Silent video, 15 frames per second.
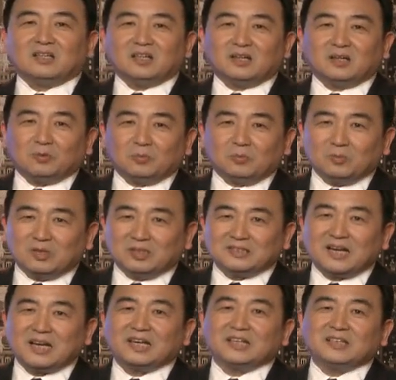呃，我
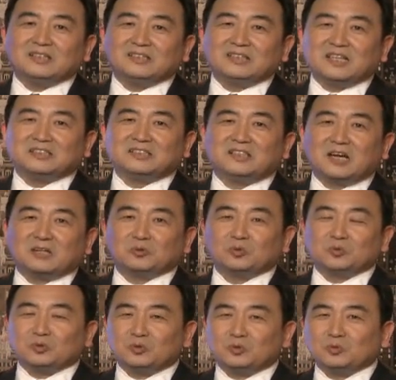在电视当
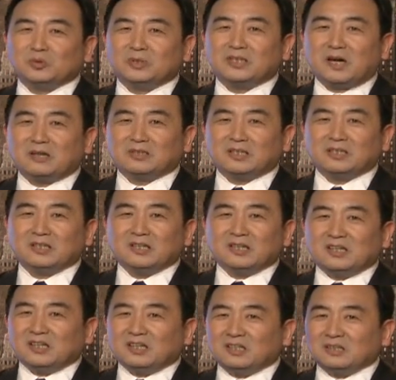中注意到呢，
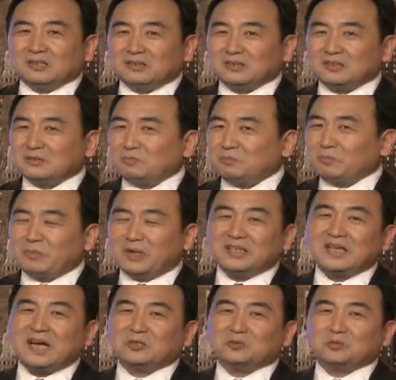呃，没
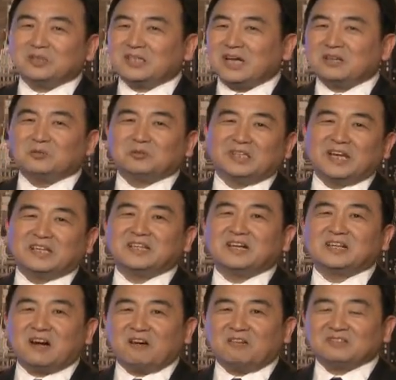太注意他有演
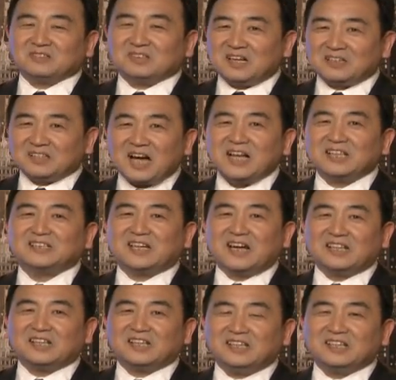讲稿，但看起
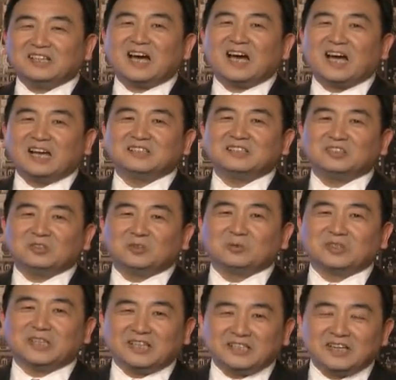来呢，应该还是有
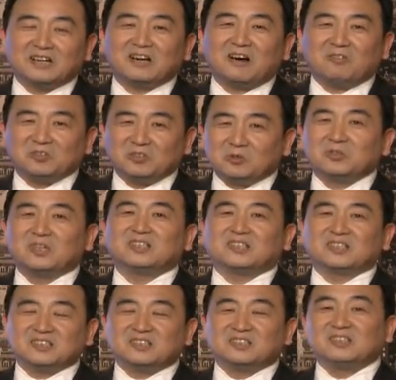演讲稿，有可
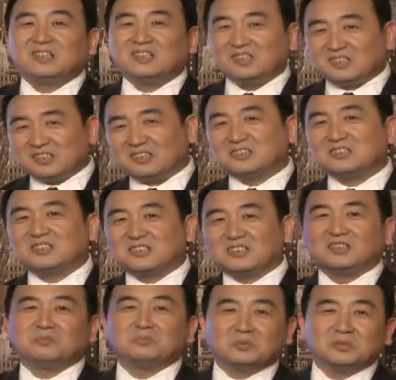能是，可能是，
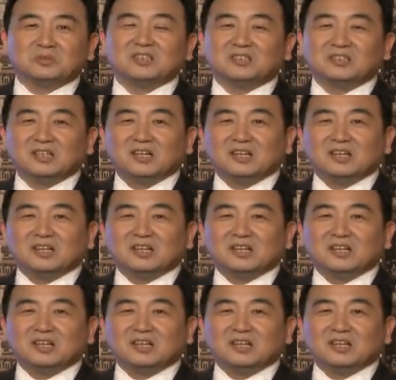可能不是。